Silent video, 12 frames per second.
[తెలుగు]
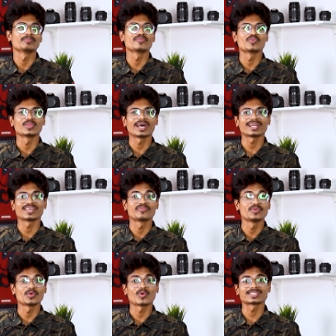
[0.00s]
బట్ బిఫోర్ దాట్
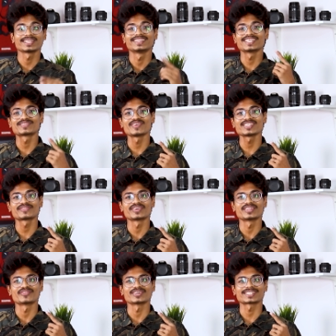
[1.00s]
ఇఫ్ యూర్ వాచింగ్ దిస్ ఫేస్
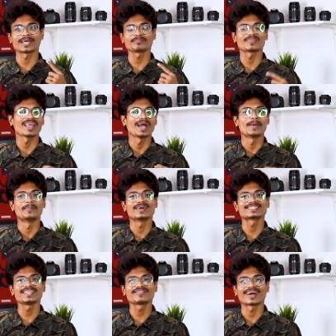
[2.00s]
ఫర్ ద ఫస్ట్ టైం
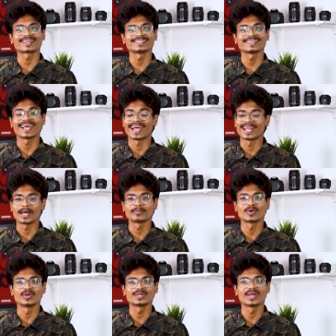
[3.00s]
మై సెల్ఫ్ కార్తిక్ అండ్
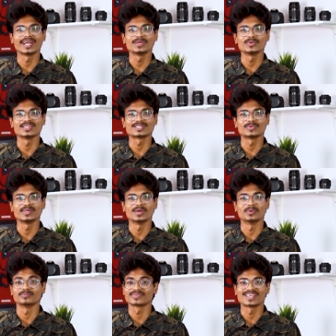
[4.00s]
ఐఎమ్ గోయింగ్ టు గైడ్ యూ ఇన్ దిస్
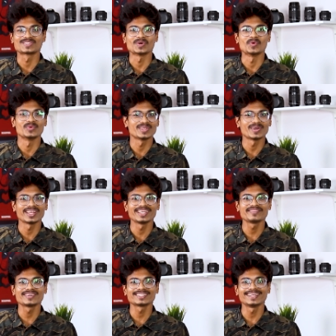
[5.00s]
వీడియో సో వితౌట్
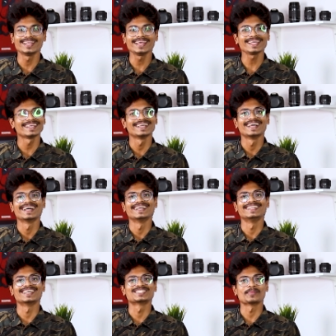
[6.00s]
ఎనీ ఫర్దర్ డిలే
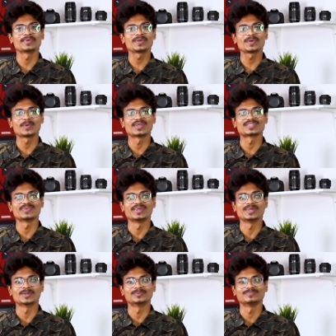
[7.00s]
లెట్ జమ్ టు టుడేస్
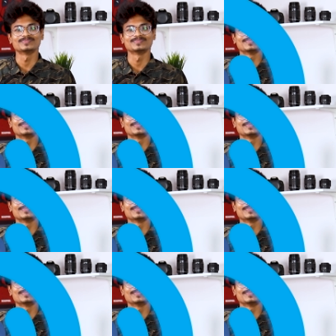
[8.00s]
వీడియో